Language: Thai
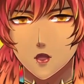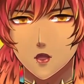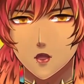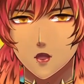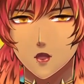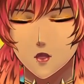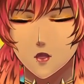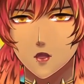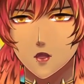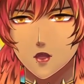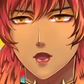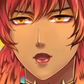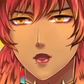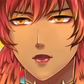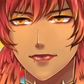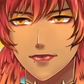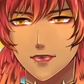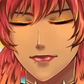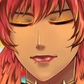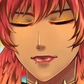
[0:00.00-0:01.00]
คนที่เอา
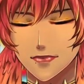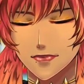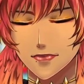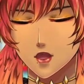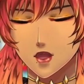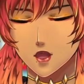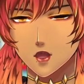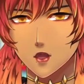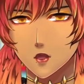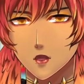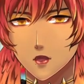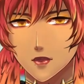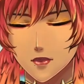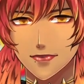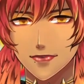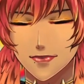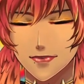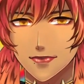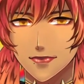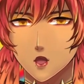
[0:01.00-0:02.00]
เป็นแบบอย่างหรอ
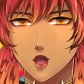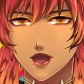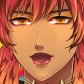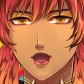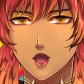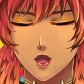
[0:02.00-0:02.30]
แม่